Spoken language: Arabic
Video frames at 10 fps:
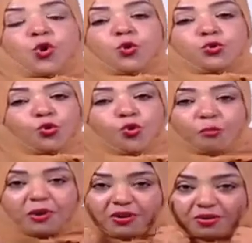قلت
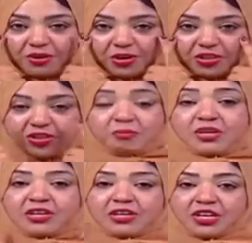لهم حاضر
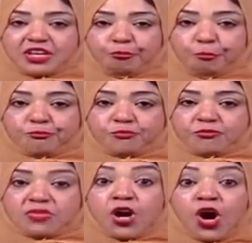من عينيا
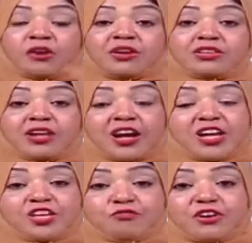رد
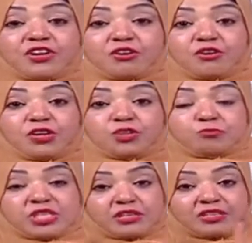عليا فريق قناه
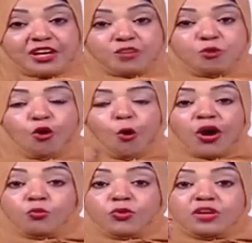مصر التعليميه
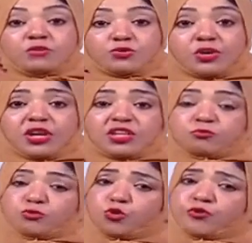وقالوا لي يا ميس وياء
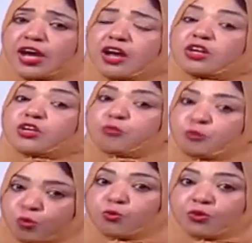لازم تشوفي حل
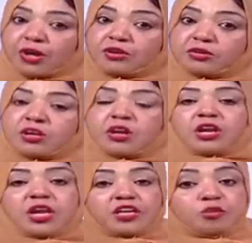للموضوع ده
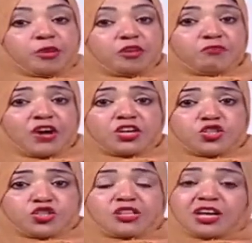لان ما
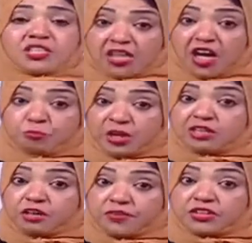ينفعش انت عاجبك
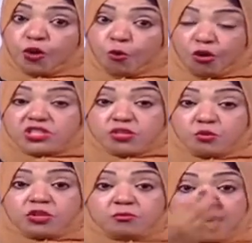كده الفتحه والكسره
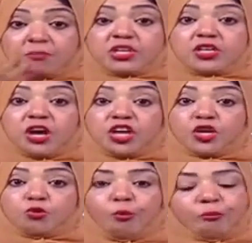والدم عمالين
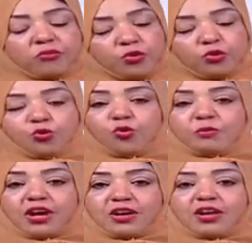يعيطوا قلت لهم
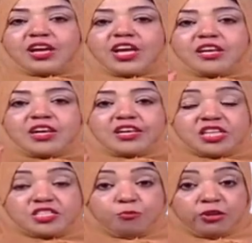لا احنا
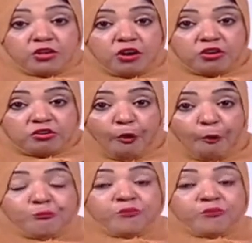لازم النهارده